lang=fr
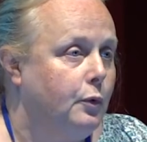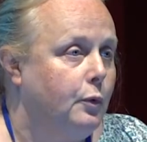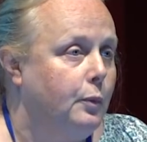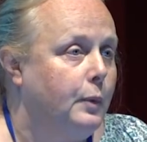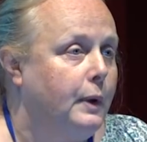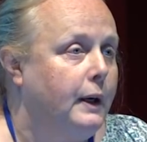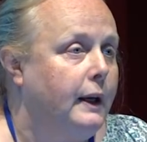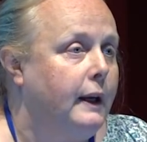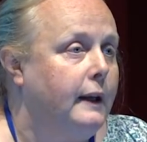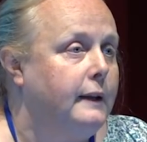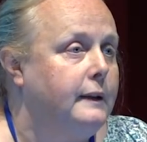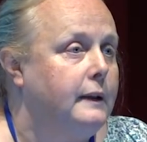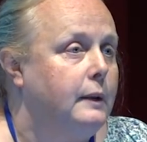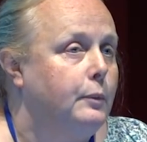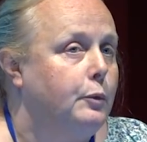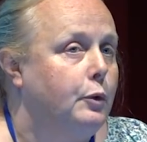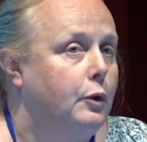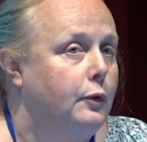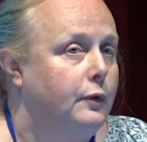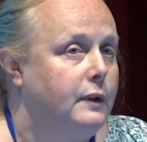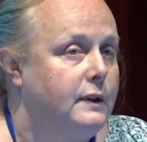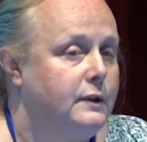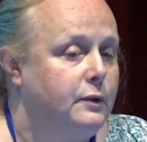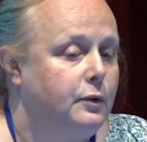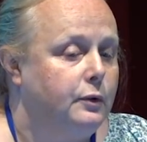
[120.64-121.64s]
auprès des
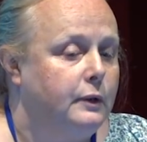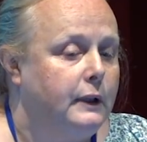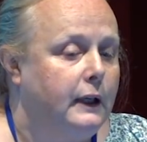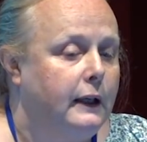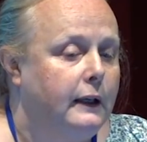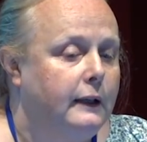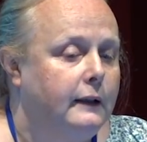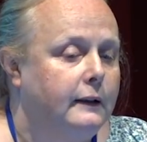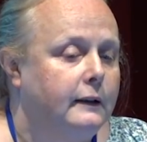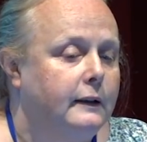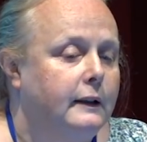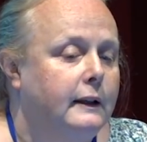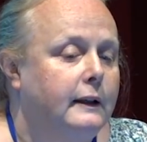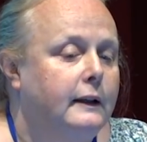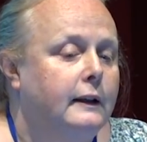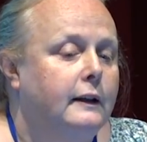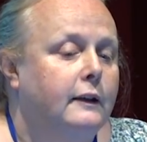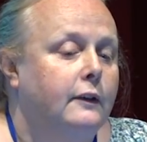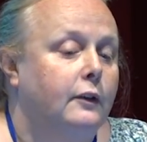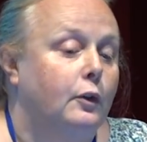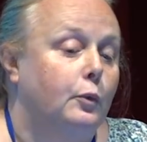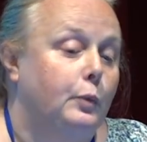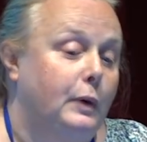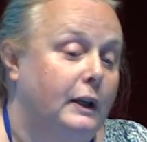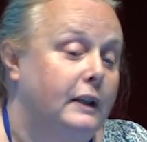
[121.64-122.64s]
professionnels,
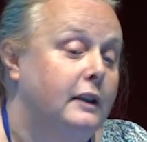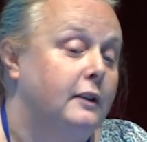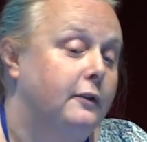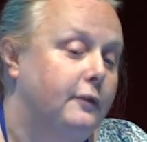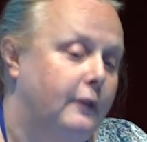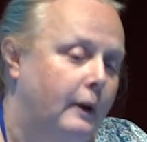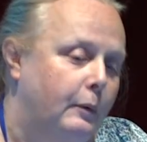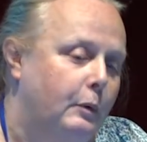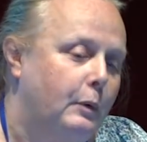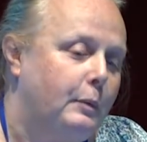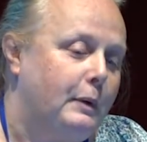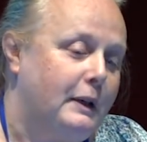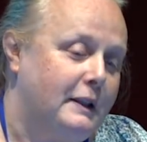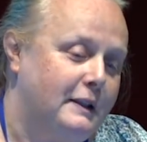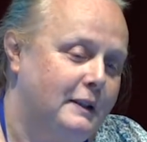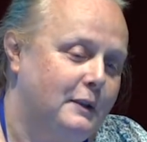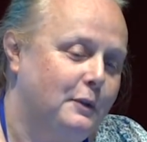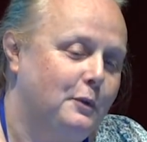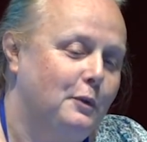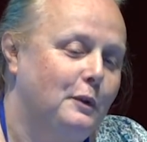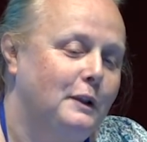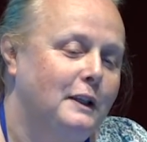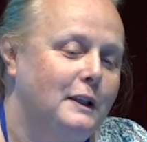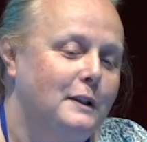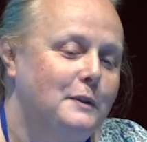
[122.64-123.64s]
auprès des femmes en
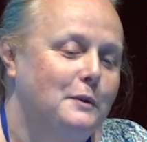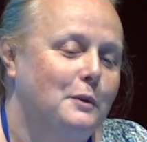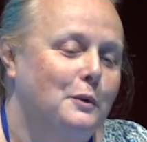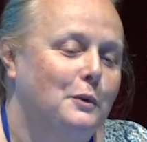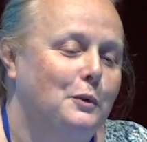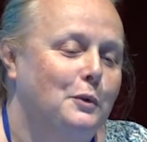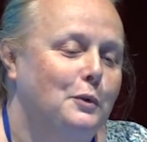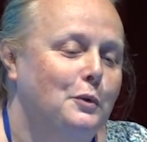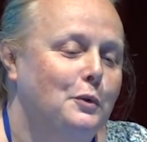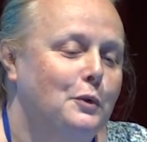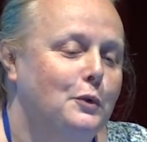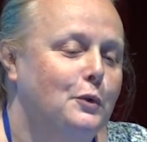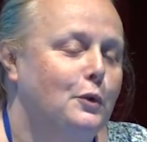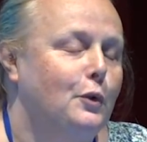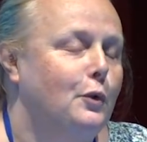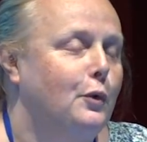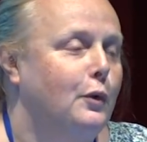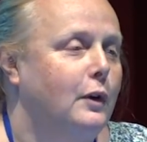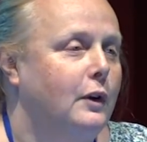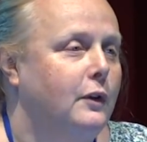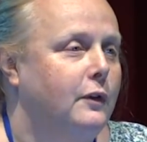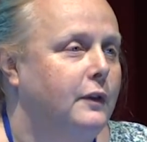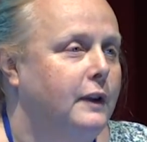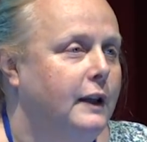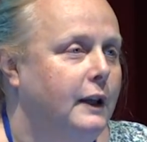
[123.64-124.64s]
particulier surtout, se
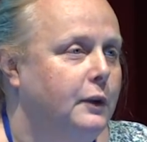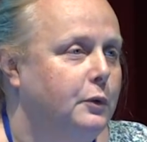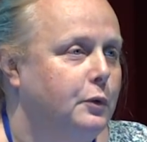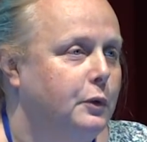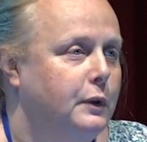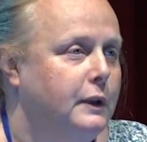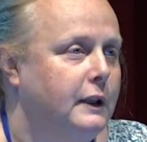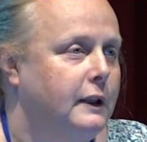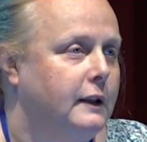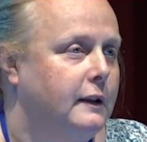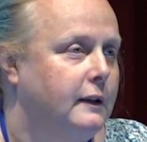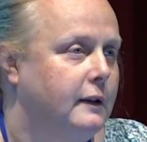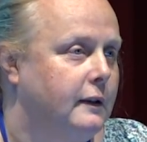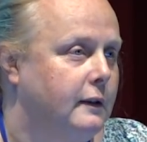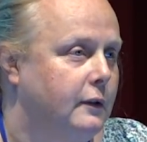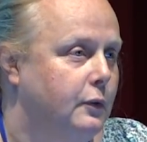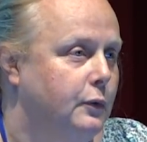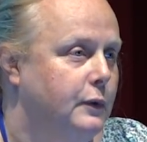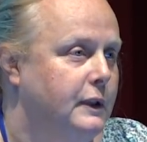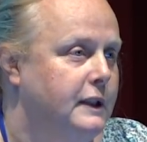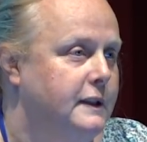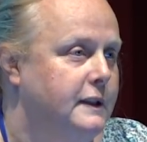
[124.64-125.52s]
fait via donc une